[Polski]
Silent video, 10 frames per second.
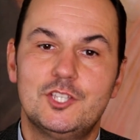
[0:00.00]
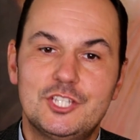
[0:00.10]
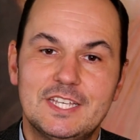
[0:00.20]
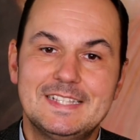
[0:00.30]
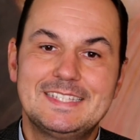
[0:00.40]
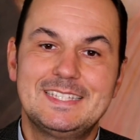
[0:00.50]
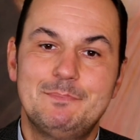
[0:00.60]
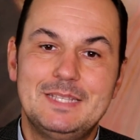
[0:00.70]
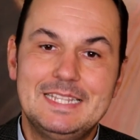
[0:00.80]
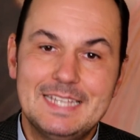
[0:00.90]
tysięcy
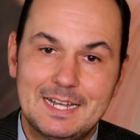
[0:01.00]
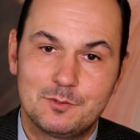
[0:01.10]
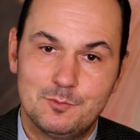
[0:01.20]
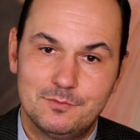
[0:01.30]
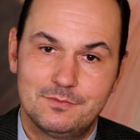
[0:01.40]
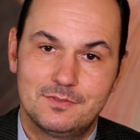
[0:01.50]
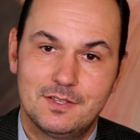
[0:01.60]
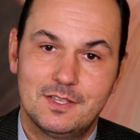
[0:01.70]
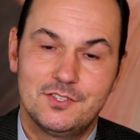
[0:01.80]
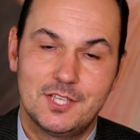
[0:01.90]
biliardów
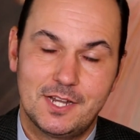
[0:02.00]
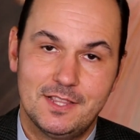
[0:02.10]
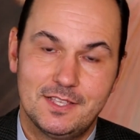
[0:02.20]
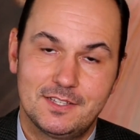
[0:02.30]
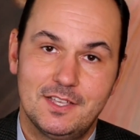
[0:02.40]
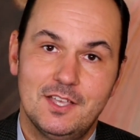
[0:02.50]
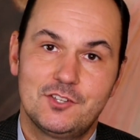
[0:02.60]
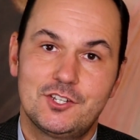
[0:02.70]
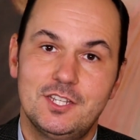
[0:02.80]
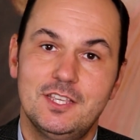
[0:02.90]
ziarenek,
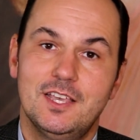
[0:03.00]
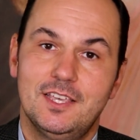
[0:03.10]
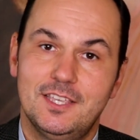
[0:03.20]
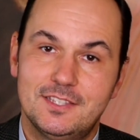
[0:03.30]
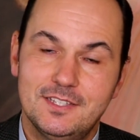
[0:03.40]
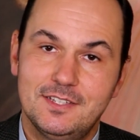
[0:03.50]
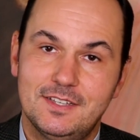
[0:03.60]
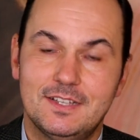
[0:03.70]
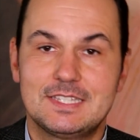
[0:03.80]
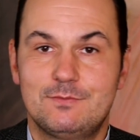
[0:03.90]
czyli
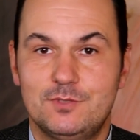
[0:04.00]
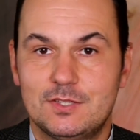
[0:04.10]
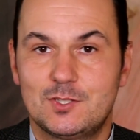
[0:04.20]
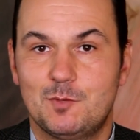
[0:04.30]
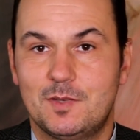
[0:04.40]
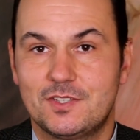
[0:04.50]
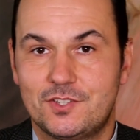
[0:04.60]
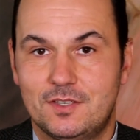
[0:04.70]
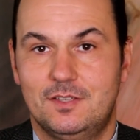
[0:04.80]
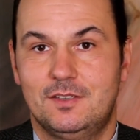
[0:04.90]
jedynka z 20
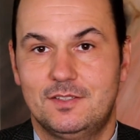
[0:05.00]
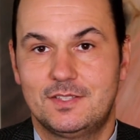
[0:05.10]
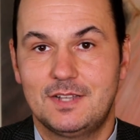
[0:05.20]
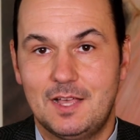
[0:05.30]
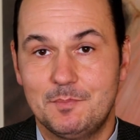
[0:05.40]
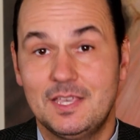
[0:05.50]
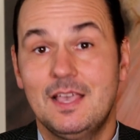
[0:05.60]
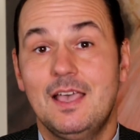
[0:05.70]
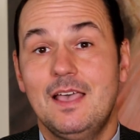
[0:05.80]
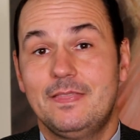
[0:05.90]
e, zerami.
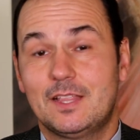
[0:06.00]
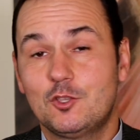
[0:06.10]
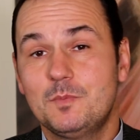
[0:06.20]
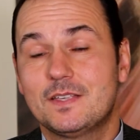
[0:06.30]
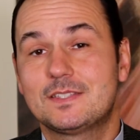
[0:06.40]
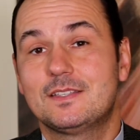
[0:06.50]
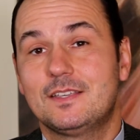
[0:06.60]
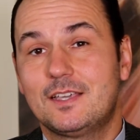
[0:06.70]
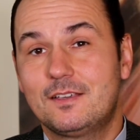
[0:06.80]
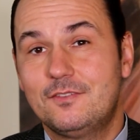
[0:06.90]
Natomiast
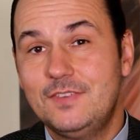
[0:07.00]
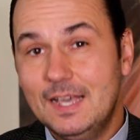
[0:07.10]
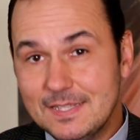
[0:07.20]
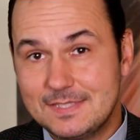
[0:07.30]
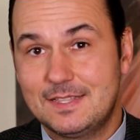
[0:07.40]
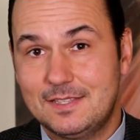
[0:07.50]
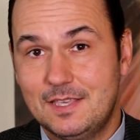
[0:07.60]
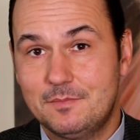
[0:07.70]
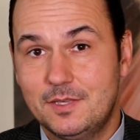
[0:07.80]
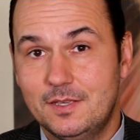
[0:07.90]
gwiazd na
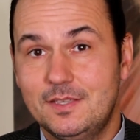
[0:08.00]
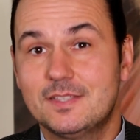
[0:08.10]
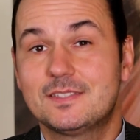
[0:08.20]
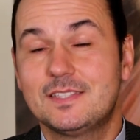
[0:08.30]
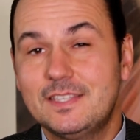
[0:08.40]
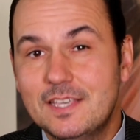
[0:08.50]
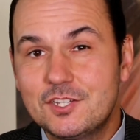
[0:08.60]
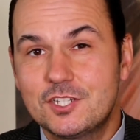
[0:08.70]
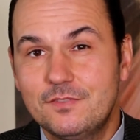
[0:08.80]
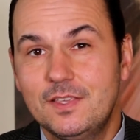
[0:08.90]
niebie jest
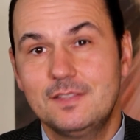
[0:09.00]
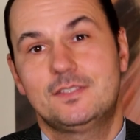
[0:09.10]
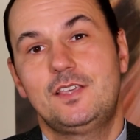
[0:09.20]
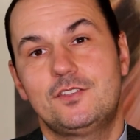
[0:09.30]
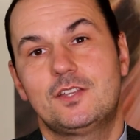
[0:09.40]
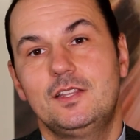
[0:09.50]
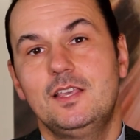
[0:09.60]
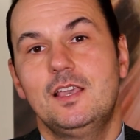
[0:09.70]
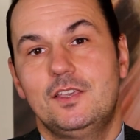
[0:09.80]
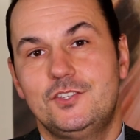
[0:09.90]
jeszcze więcej niż
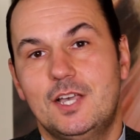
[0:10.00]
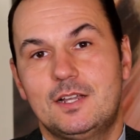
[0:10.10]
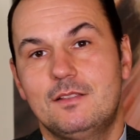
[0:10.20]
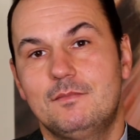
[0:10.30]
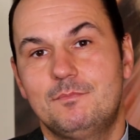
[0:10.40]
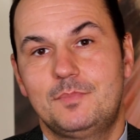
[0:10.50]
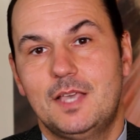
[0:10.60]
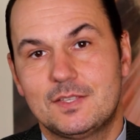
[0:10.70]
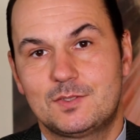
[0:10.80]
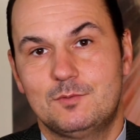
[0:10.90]
ziaren
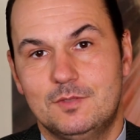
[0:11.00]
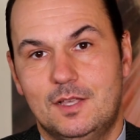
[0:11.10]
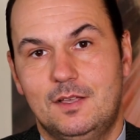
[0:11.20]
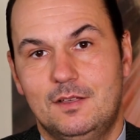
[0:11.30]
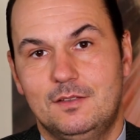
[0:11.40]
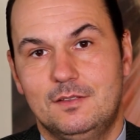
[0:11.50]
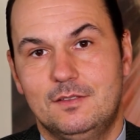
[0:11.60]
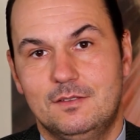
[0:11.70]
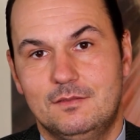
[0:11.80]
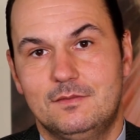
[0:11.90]
piasku na, e,
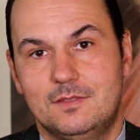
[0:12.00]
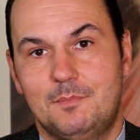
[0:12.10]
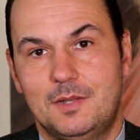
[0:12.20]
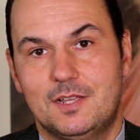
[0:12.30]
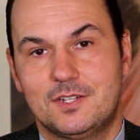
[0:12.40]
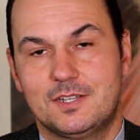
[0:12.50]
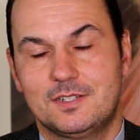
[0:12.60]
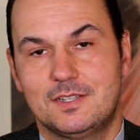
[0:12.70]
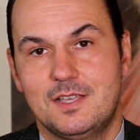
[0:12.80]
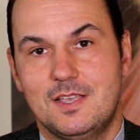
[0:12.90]
na
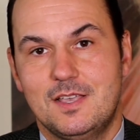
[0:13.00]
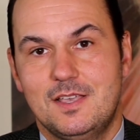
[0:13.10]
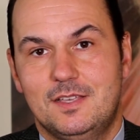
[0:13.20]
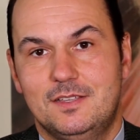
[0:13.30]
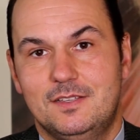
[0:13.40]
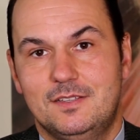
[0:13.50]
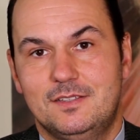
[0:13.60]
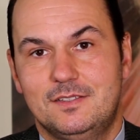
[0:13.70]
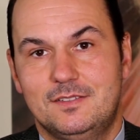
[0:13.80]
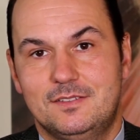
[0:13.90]
plażach. E,